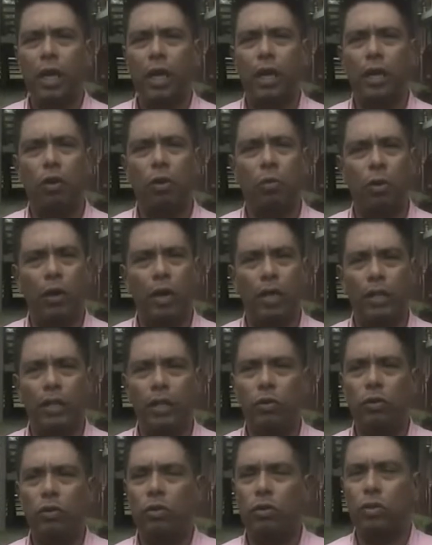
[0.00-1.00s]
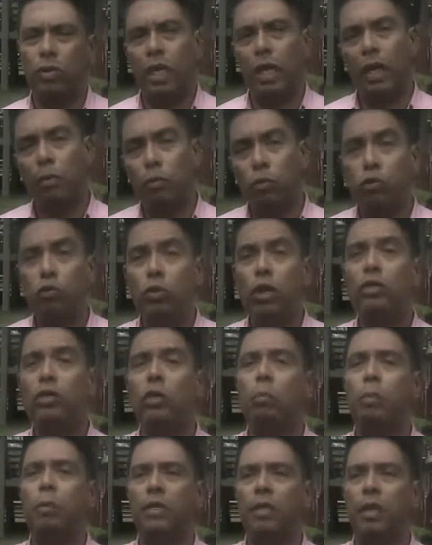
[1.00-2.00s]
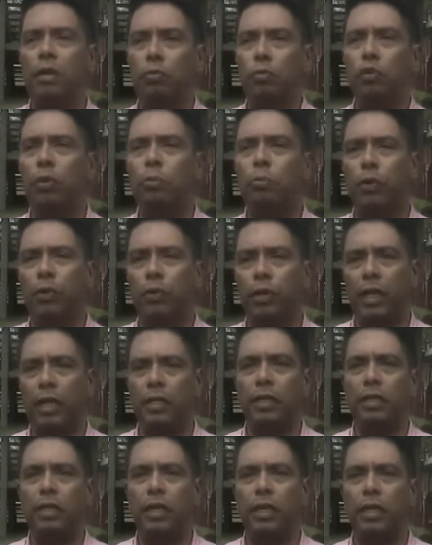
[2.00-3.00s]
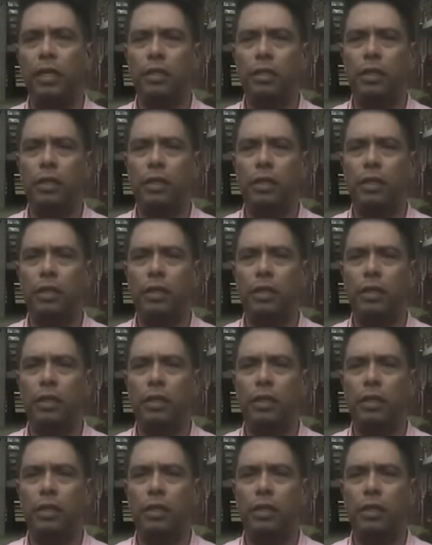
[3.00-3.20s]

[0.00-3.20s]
y como les digo, tenemos unas sorpresas muy importantes allí,